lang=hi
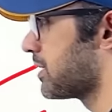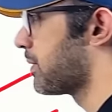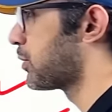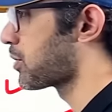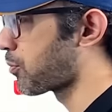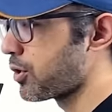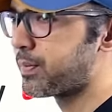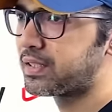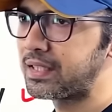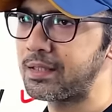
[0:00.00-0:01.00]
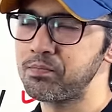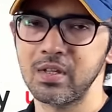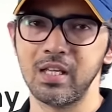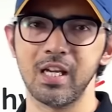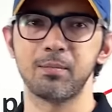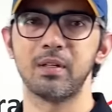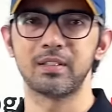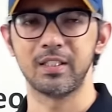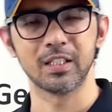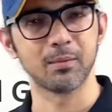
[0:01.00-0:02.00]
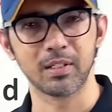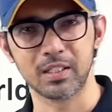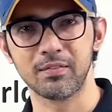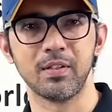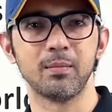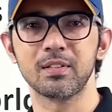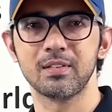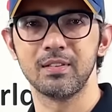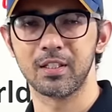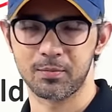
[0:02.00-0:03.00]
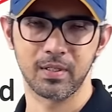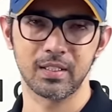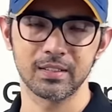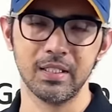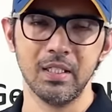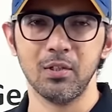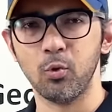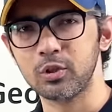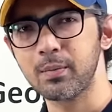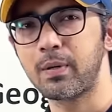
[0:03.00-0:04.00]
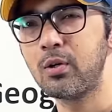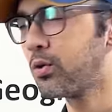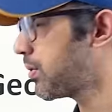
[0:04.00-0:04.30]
इसमें तो सबको ही पता है एक मात्र किताब आती है फेमस लक्ष्मीकांत उसे पढ़ लो